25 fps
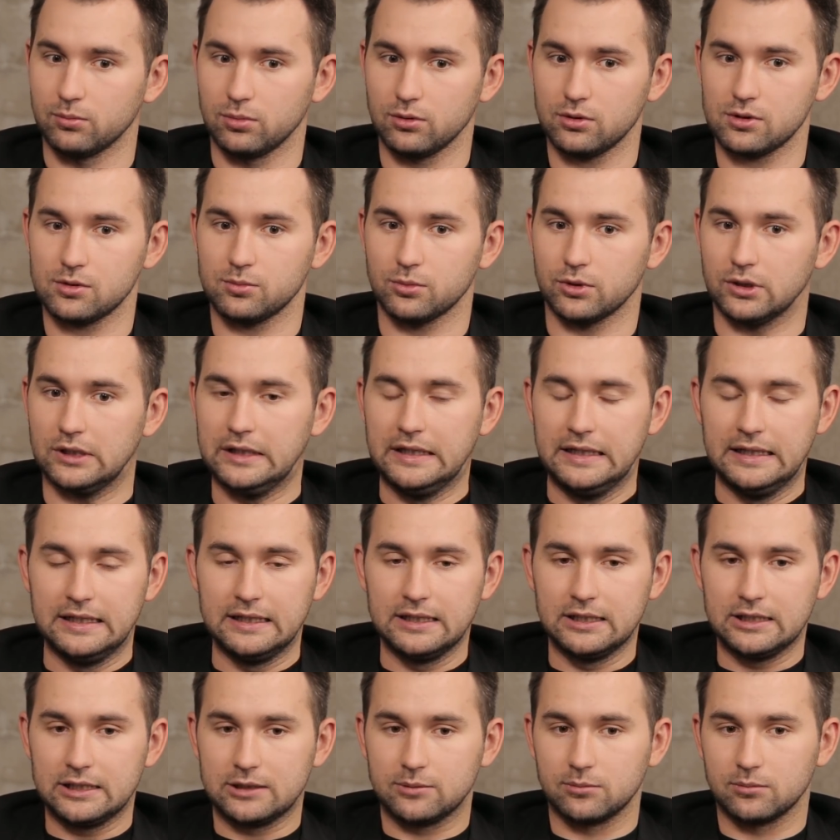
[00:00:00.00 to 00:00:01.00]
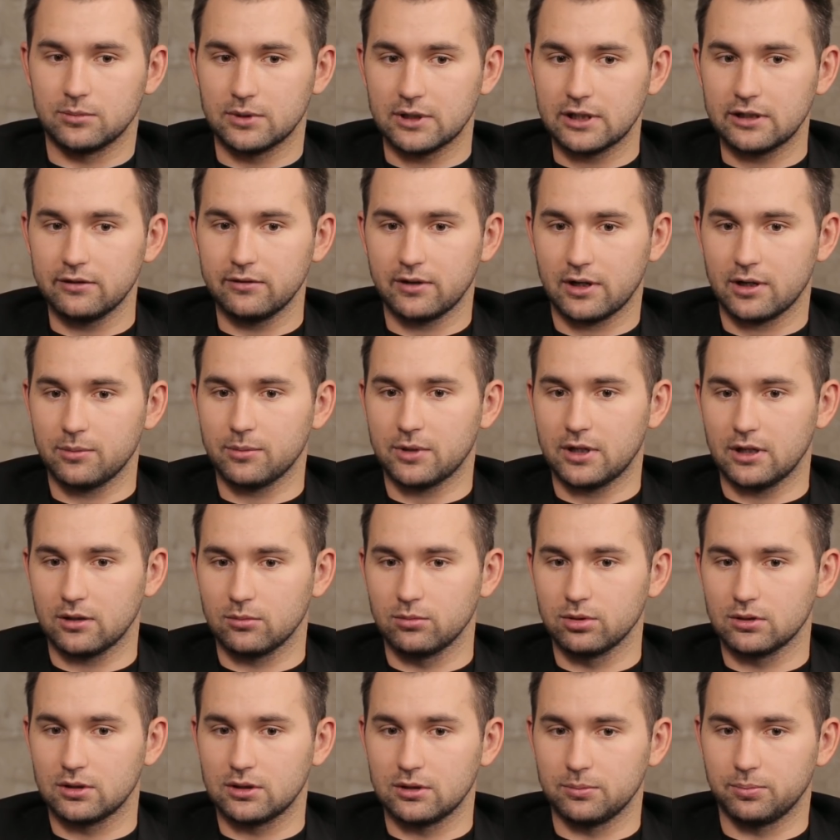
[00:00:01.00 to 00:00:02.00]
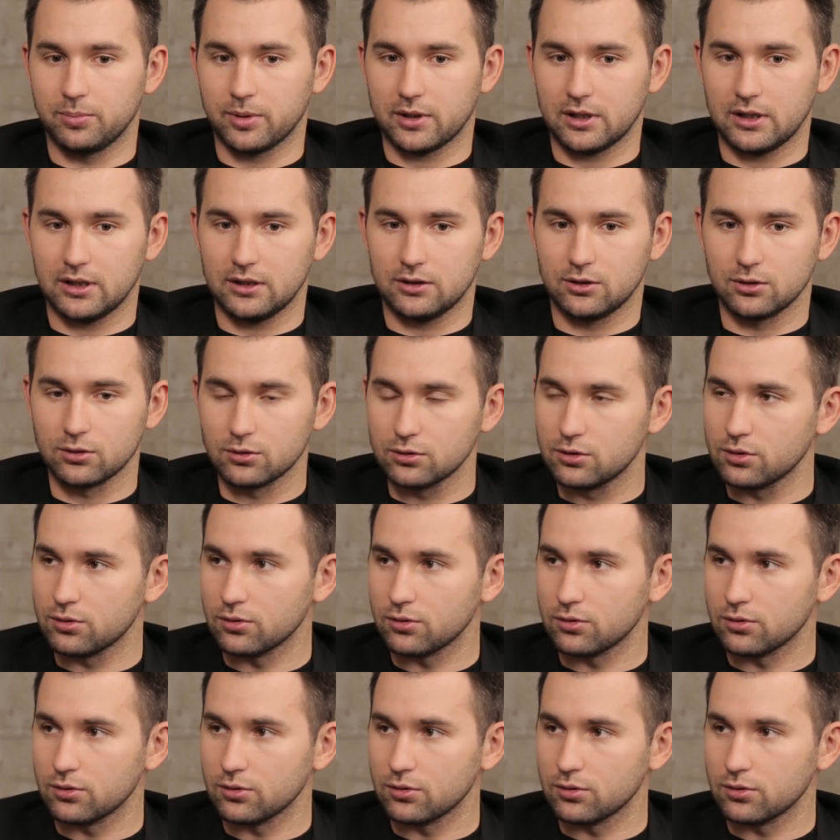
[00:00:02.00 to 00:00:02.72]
боже мой, мы говорим как будто про друг